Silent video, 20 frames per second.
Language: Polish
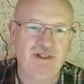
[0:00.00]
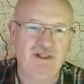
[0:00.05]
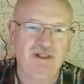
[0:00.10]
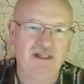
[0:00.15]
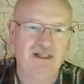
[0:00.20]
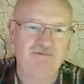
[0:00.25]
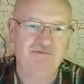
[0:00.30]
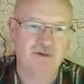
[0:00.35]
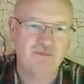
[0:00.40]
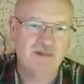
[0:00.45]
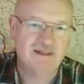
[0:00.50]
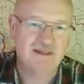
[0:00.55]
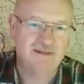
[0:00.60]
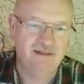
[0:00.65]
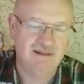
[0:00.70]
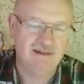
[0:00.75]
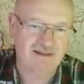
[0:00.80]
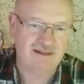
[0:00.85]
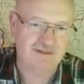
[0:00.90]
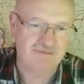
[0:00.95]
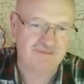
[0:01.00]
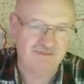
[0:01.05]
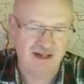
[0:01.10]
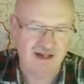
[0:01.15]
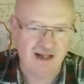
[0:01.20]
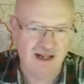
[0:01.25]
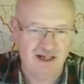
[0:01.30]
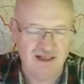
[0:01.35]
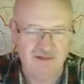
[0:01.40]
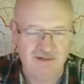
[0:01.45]
informacyjna trwa,
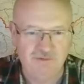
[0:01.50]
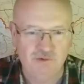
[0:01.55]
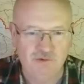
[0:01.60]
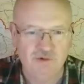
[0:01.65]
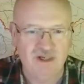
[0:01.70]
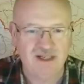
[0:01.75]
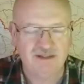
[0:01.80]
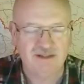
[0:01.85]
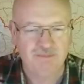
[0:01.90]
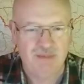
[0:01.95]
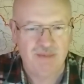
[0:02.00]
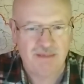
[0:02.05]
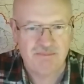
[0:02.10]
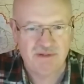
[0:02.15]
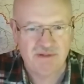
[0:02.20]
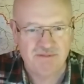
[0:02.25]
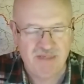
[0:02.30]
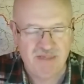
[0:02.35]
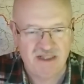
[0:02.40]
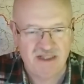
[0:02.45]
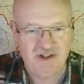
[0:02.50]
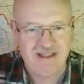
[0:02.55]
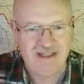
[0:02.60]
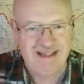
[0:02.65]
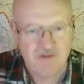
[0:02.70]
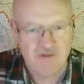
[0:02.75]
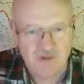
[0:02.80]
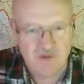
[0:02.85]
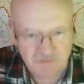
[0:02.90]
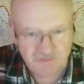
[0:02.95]
ale u nas ma być, mieć
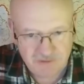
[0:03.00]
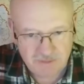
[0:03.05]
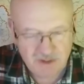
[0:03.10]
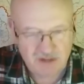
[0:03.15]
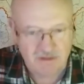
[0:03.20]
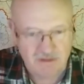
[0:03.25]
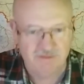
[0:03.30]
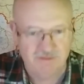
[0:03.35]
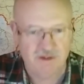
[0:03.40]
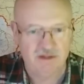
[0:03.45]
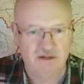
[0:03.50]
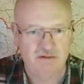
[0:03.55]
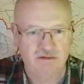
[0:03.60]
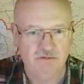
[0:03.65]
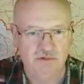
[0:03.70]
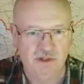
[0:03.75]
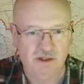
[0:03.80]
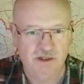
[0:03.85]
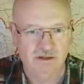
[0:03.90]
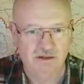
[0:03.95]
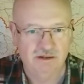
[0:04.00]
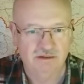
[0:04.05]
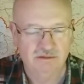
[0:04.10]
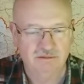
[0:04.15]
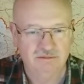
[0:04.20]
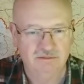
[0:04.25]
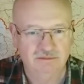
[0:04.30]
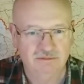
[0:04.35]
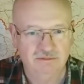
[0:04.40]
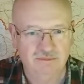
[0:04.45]
jednowymiarowy kierunek.
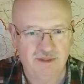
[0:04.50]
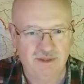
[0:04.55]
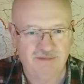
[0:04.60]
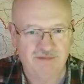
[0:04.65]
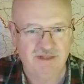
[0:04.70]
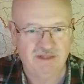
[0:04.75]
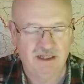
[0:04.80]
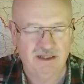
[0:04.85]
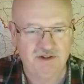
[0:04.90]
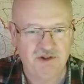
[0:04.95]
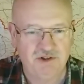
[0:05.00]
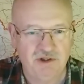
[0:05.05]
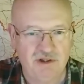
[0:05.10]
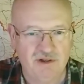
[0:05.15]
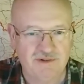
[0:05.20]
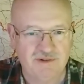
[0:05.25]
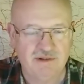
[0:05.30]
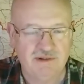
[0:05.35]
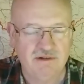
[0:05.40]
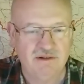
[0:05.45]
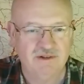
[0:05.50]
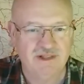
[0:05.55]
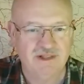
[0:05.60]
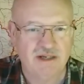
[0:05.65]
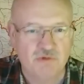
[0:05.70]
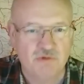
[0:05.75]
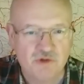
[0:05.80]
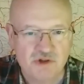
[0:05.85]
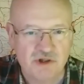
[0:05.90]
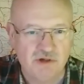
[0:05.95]
Prawda? A Sikorski to
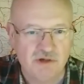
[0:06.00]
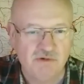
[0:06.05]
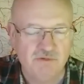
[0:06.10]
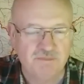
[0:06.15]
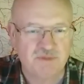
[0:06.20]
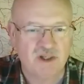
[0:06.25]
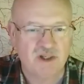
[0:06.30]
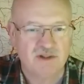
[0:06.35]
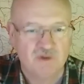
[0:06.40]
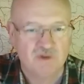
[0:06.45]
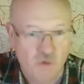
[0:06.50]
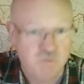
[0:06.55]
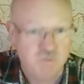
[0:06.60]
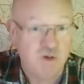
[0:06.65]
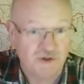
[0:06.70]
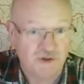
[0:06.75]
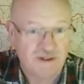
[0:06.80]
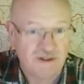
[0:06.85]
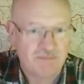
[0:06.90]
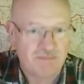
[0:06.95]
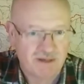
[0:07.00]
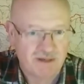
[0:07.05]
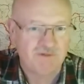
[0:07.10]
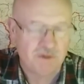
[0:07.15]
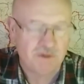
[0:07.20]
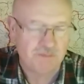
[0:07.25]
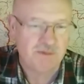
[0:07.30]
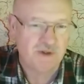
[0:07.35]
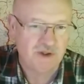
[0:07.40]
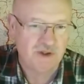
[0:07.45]
naruszył przez głupotę
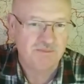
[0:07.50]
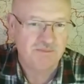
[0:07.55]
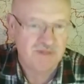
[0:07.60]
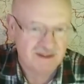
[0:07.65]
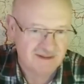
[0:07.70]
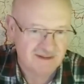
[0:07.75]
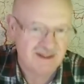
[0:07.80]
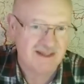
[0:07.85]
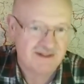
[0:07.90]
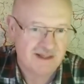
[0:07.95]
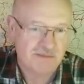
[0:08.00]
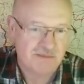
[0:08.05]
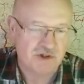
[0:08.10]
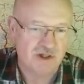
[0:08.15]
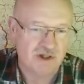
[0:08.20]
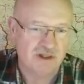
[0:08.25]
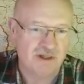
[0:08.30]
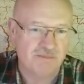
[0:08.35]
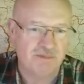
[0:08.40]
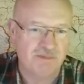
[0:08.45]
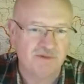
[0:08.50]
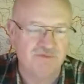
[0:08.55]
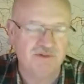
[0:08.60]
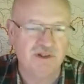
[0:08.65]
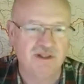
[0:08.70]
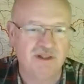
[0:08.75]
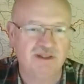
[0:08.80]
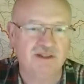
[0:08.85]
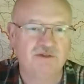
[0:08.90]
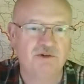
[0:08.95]
prawdopodobnie, zgadzam się, nie
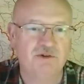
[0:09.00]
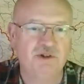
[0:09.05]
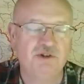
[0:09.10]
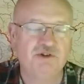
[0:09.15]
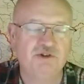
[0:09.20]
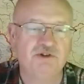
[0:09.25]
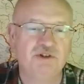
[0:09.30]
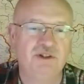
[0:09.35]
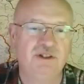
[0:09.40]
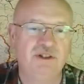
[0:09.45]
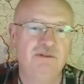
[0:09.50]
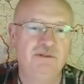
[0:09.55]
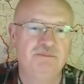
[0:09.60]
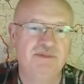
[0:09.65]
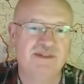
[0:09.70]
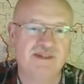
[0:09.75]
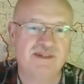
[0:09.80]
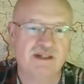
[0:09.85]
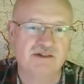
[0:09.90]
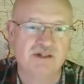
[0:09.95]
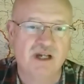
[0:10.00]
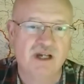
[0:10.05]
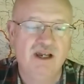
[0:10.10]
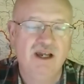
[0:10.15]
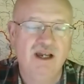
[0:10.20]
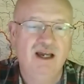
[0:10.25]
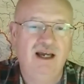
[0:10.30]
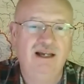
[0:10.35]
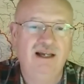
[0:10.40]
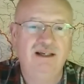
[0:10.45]
powinien teoretycznie tego pisać,
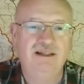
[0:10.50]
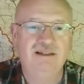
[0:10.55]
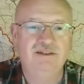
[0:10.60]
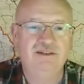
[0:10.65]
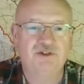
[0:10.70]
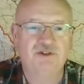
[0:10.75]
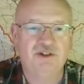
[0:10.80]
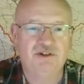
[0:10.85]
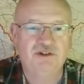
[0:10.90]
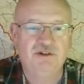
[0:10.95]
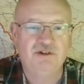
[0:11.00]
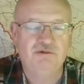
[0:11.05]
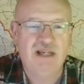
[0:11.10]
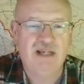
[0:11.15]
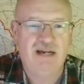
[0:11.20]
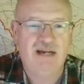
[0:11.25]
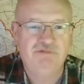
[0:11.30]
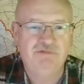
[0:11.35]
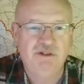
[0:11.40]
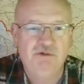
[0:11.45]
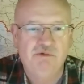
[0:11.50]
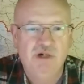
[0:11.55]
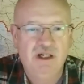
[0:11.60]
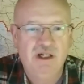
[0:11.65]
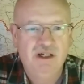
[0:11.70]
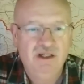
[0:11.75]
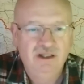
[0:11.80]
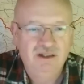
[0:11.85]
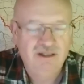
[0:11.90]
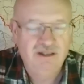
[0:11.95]
ale jednocześnie ujawnił
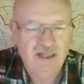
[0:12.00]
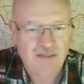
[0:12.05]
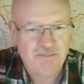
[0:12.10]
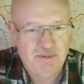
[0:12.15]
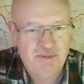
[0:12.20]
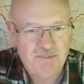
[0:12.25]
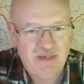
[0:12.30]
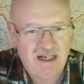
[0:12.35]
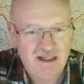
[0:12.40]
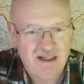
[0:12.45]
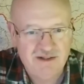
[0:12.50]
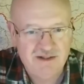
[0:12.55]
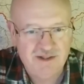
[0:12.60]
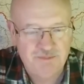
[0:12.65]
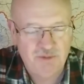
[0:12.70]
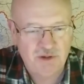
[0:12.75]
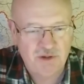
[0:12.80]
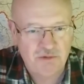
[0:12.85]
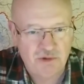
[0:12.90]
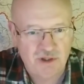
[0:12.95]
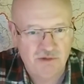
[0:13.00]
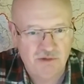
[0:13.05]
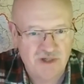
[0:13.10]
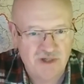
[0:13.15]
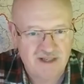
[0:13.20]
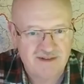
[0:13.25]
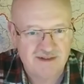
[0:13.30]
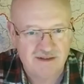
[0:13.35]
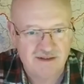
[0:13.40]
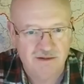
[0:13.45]
jakby mechanizmy, które u
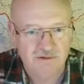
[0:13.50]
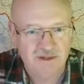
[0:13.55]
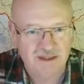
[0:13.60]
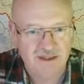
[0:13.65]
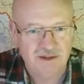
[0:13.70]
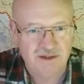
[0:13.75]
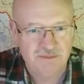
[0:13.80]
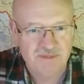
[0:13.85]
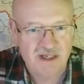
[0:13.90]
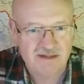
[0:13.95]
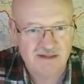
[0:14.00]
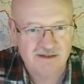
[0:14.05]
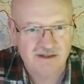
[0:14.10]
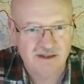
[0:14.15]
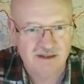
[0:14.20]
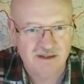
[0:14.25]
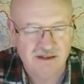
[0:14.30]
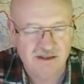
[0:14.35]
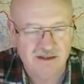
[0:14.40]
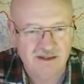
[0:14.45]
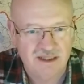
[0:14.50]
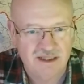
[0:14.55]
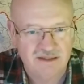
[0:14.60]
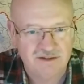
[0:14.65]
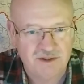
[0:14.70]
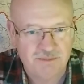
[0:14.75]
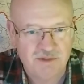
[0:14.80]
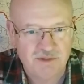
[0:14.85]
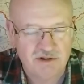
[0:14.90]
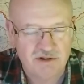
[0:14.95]
nas są. Natomiast, y,
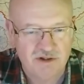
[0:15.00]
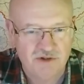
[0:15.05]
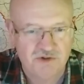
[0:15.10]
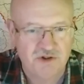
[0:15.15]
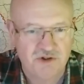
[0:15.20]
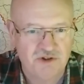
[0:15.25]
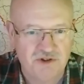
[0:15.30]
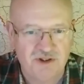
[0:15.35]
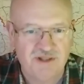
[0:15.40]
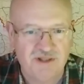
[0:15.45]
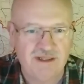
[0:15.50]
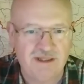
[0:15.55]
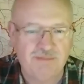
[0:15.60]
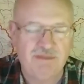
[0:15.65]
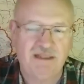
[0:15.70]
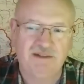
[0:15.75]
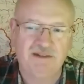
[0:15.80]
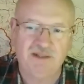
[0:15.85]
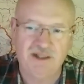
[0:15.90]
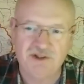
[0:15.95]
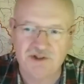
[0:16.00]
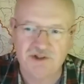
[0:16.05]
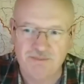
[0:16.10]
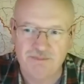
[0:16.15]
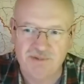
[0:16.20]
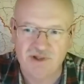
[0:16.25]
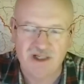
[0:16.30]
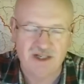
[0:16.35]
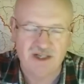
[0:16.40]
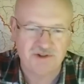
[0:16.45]
żeby kończyć ten temat, to jeszcze
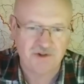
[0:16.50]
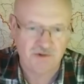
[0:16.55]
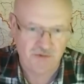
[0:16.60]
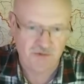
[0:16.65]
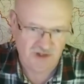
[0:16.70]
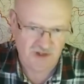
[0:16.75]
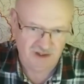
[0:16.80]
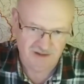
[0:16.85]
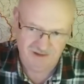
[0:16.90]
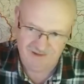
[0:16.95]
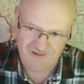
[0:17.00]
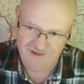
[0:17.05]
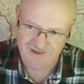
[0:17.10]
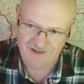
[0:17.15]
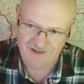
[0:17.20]
pokażę tutaj jeden